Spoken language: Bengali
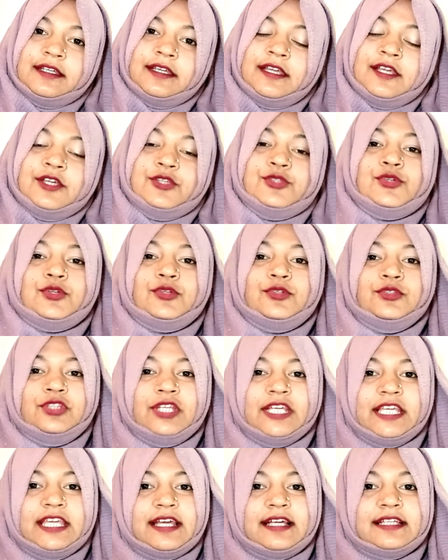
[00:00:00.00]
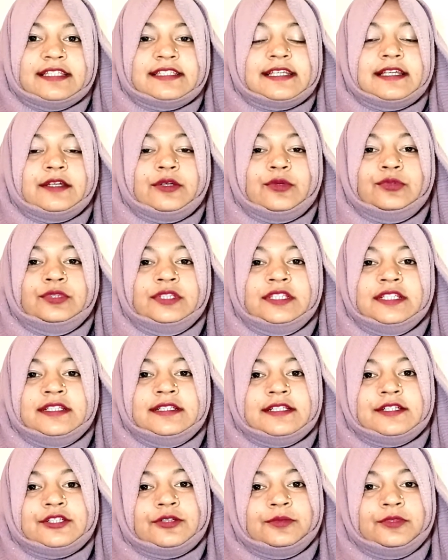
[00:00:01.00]
চলুন দেখি আজকে কোন
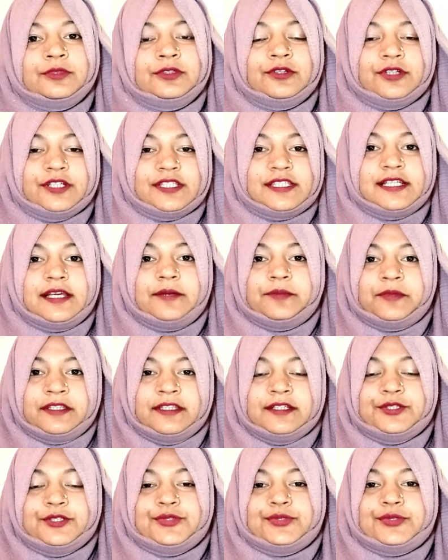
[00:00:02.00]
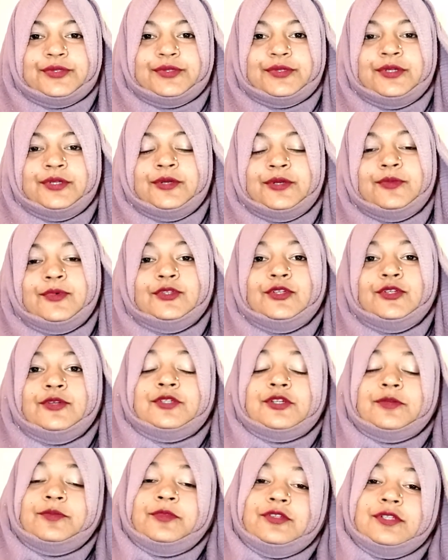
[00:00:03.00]
তিনটি শব্দ রয়েছে আপনাদের জন্য প্রথম
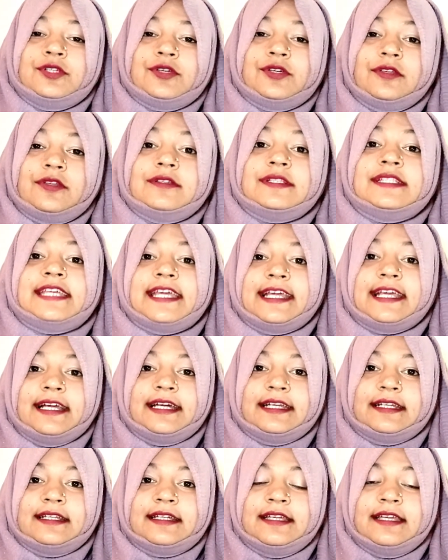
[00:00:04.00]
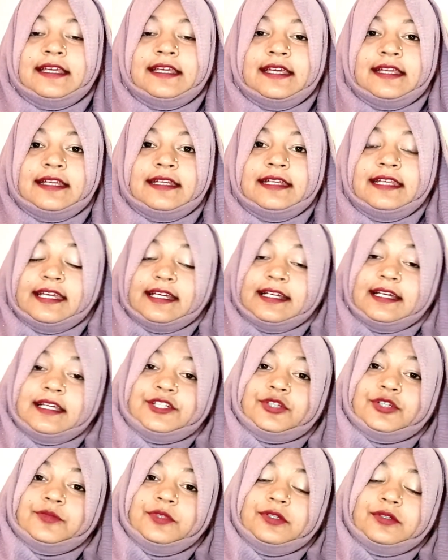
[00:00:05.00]
শব্দটি হলো ড্যাগার ড্যাগার
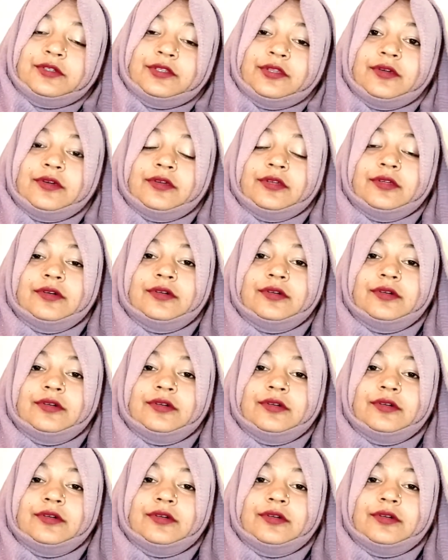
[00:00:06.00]
শব্দের অর্থ হলো